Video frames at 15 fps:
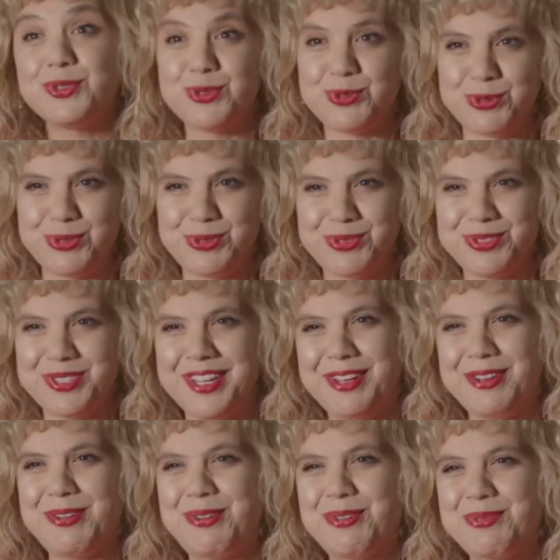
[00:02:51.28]
çocuk şeyi
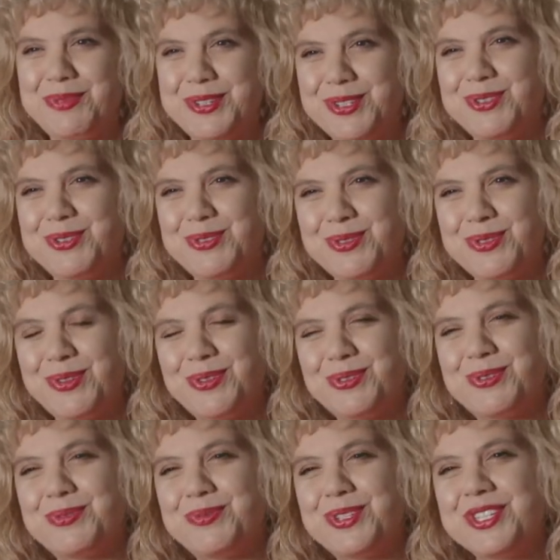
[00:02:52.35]
gördüm kız çocuğu
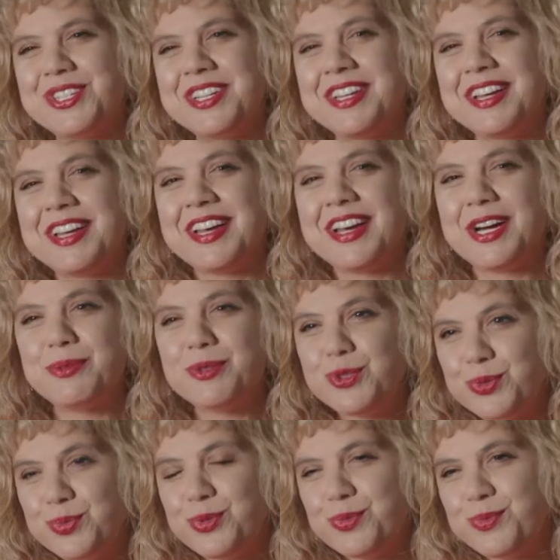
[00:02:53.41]
olduğum için. Ama
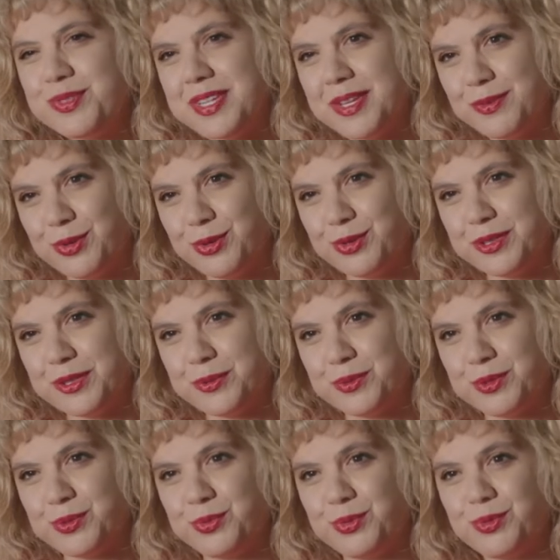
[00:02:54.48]
çok büyük bir sevgi
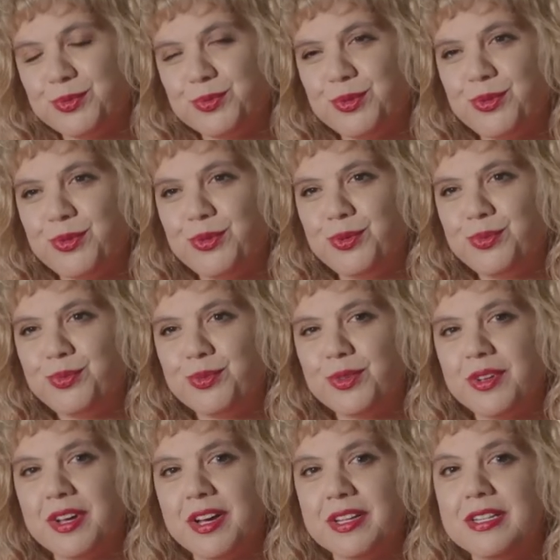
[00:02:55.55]
ortamında büyüdüm.
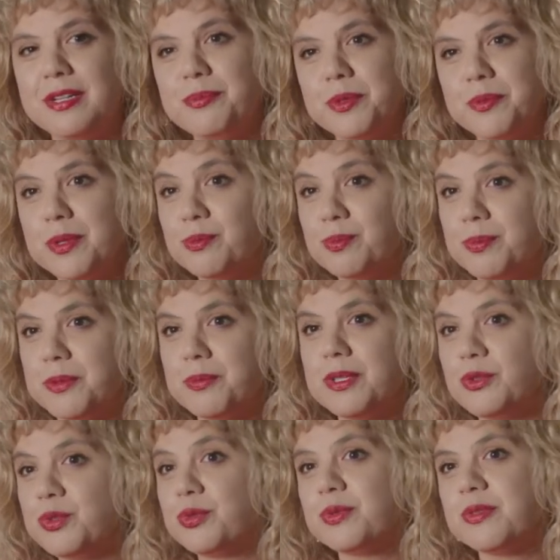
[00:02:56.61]
Ee, annem babam
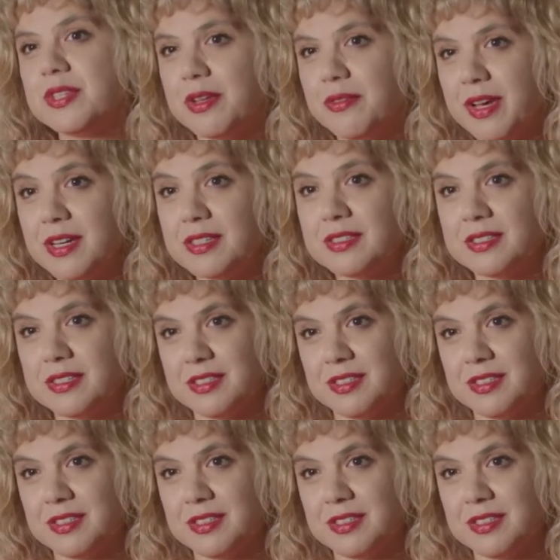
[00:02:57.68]
birbirini çok seven